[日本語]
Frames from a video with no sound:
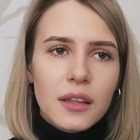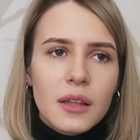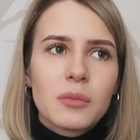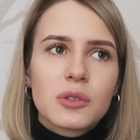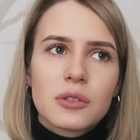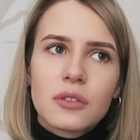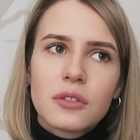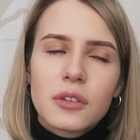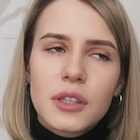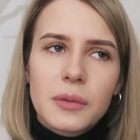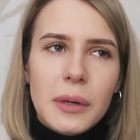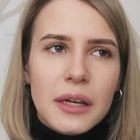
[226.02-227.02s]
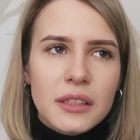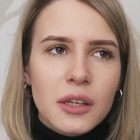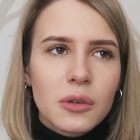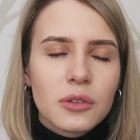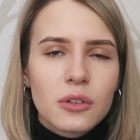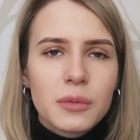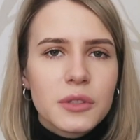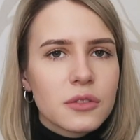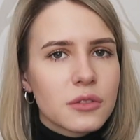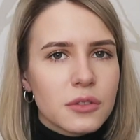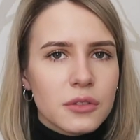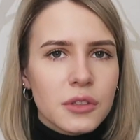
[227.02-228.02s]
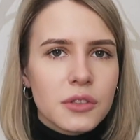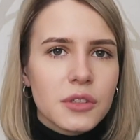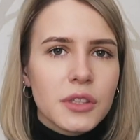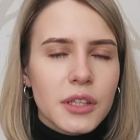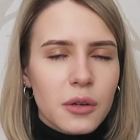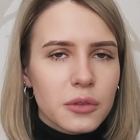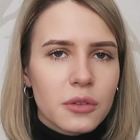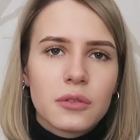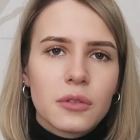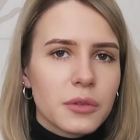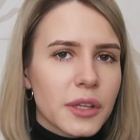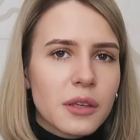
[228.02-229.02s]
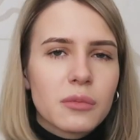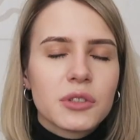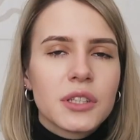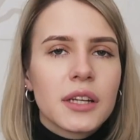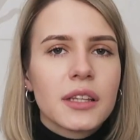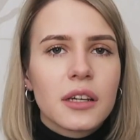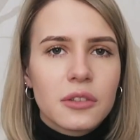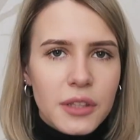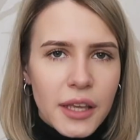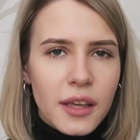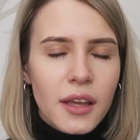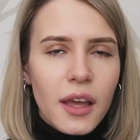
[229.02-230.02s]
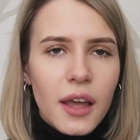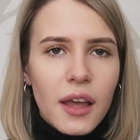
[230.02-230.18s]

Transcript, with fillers: でもその時は日本の美術についてほとんど何も知らなくて